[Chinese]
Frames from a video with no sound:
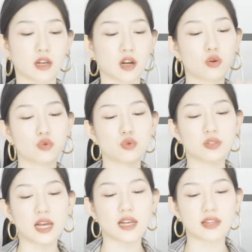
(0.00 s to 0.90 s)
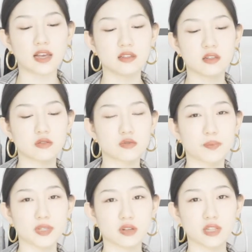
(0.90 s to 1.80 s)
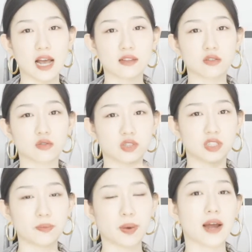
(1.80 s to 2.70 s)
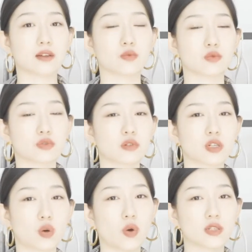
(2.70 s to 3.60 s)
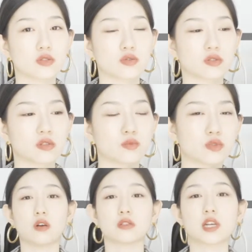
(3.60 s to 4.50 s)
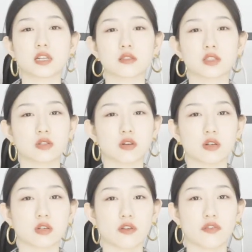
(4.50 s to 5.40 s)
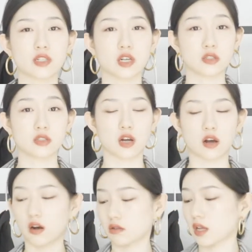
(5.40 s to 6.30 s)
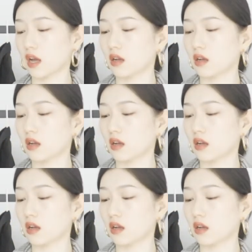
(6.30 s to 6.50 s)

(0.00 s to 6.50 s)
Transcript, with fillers: 然后如果大家戴腻了那种比较大的那种金牌，我觉得可以换成这种字母，然后这样子小小一个也非常日常，好搭，